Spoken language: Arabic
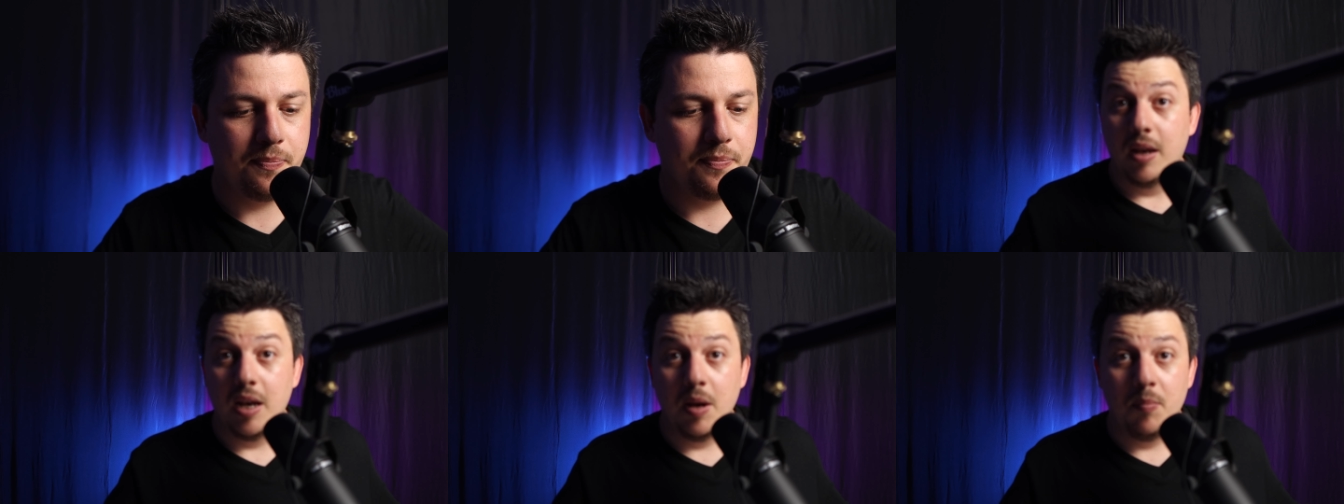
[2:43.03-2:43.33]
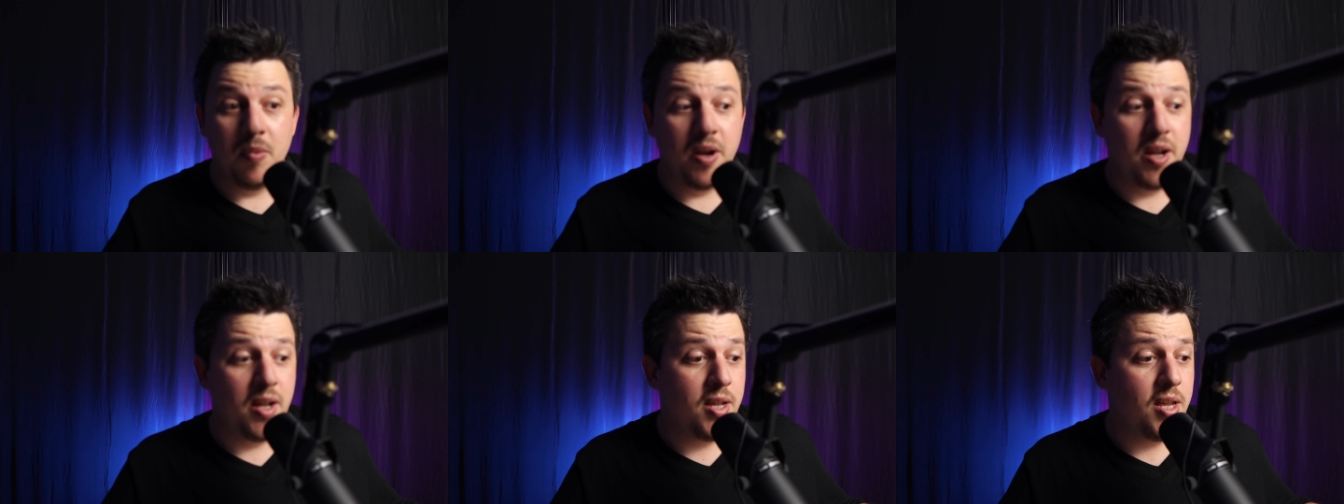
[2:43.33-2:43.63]

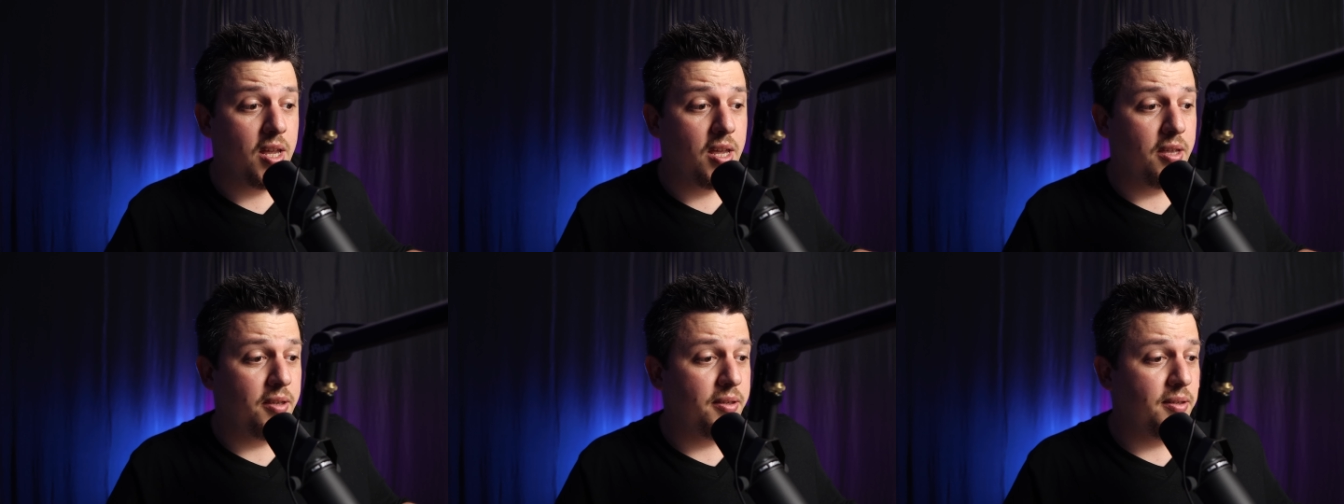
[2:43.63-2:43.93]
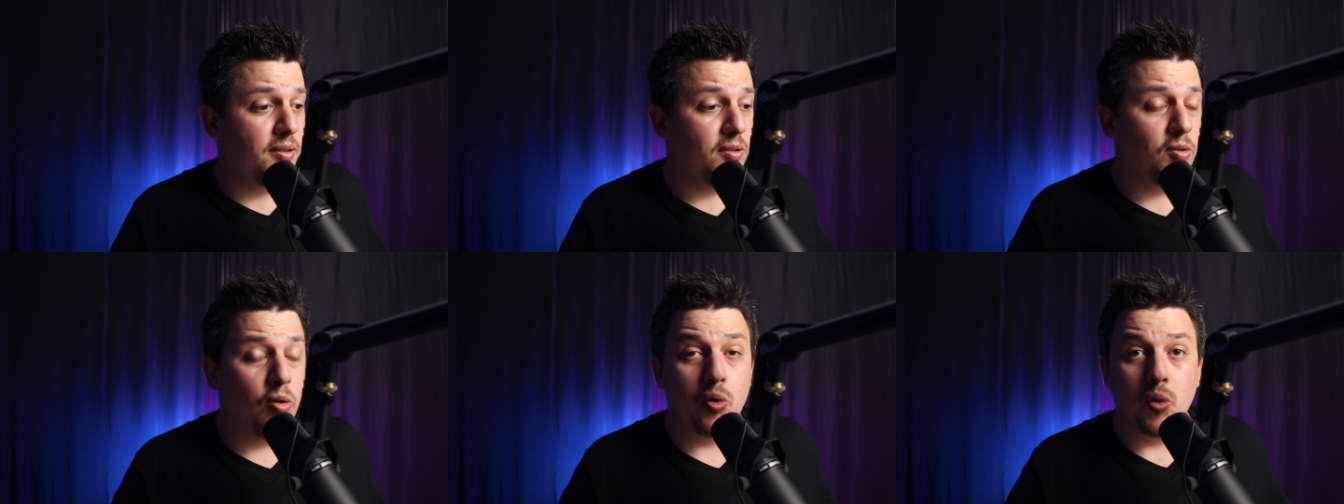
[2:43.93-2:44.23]
لما آه،
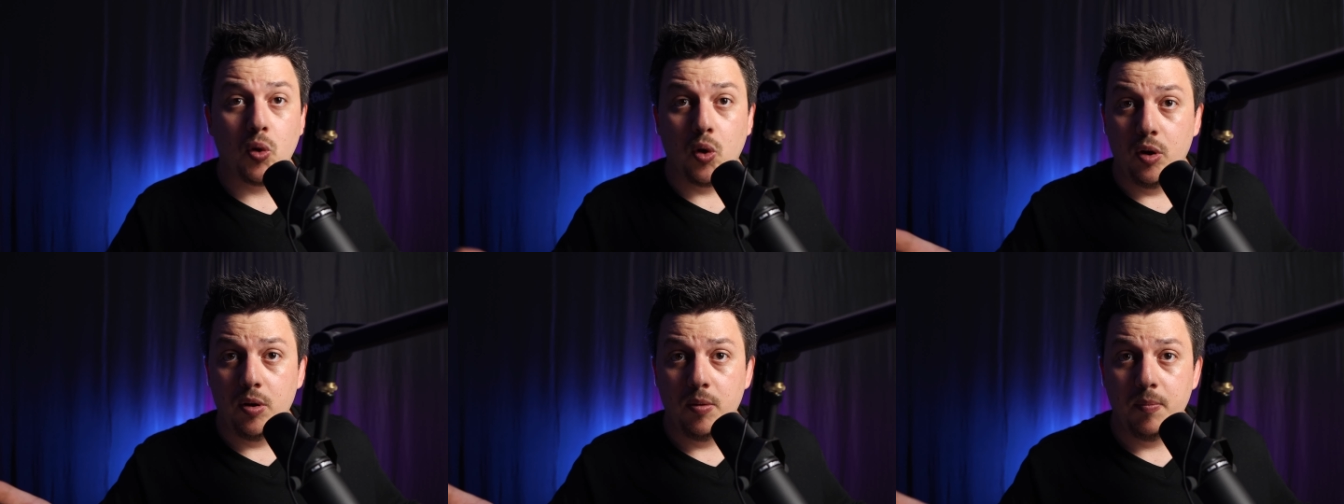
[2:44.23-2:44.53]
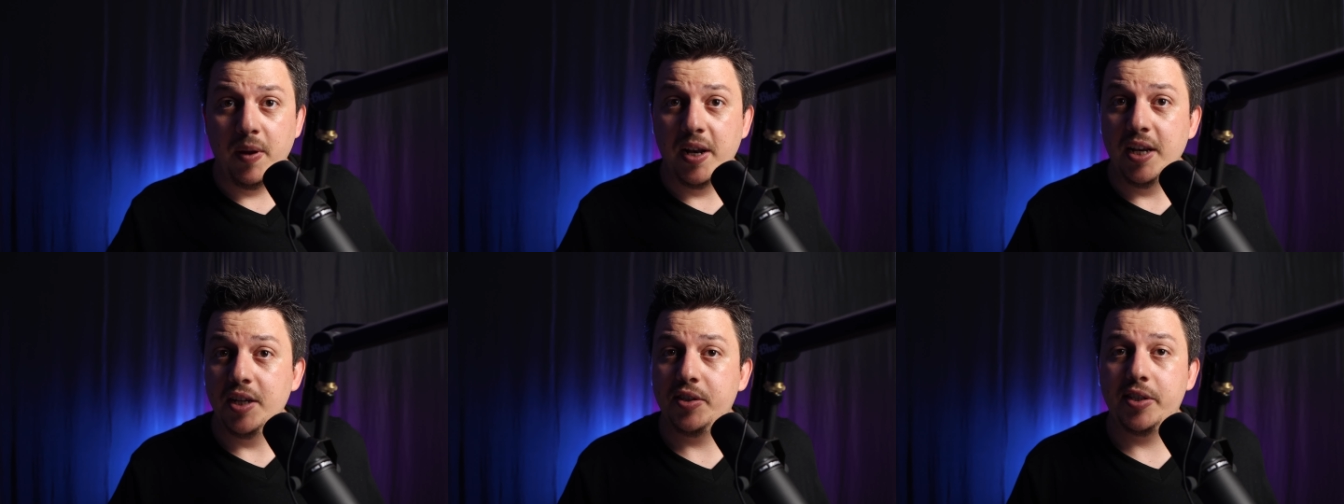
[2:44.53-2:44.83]
تدخل
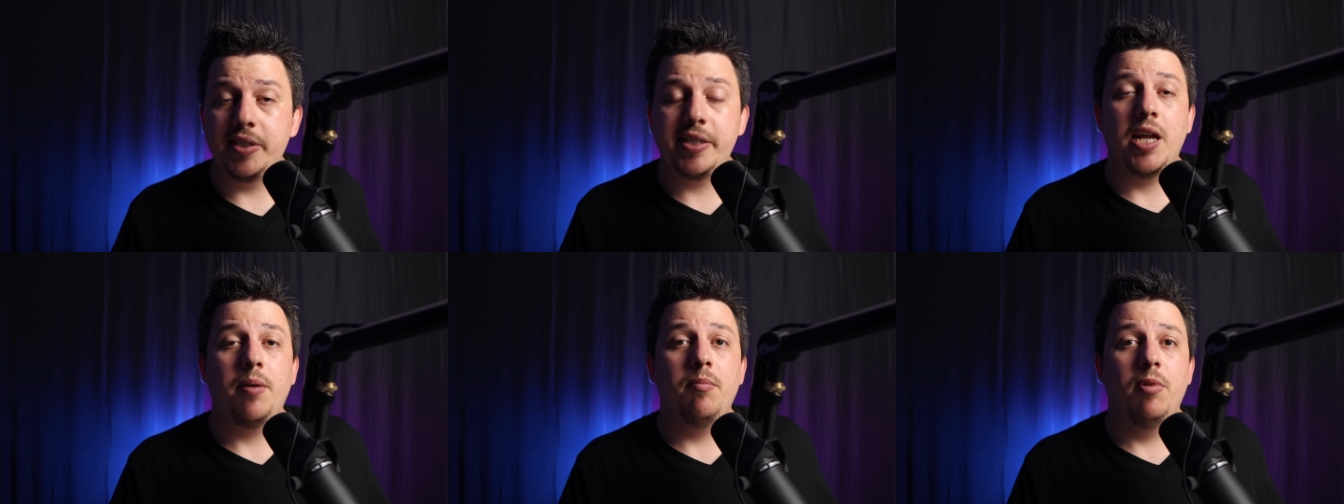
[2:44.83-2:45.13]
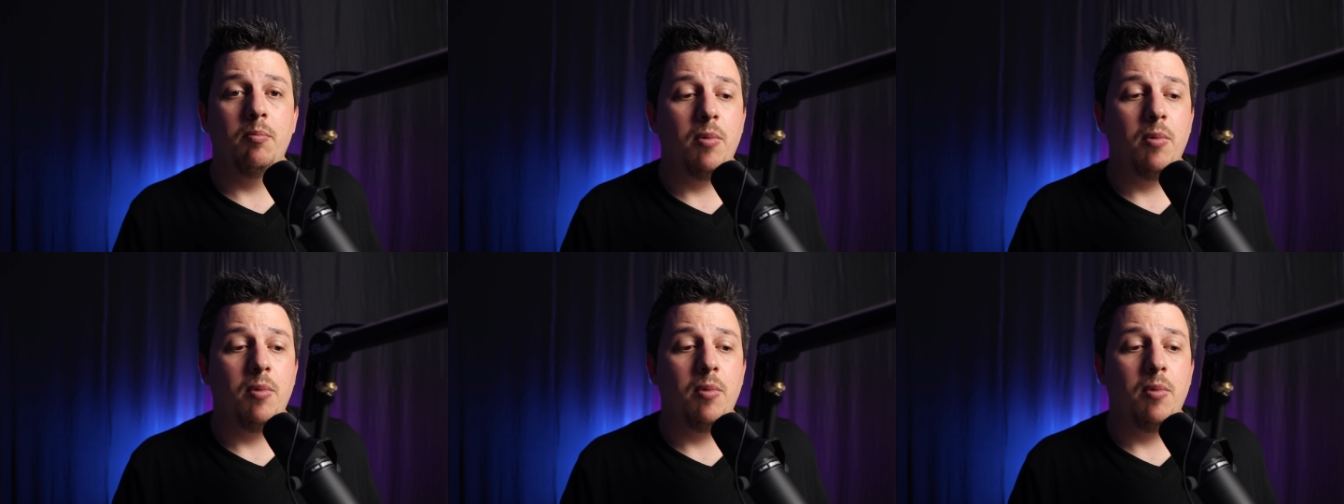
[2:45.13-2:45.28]
بلش تستعمل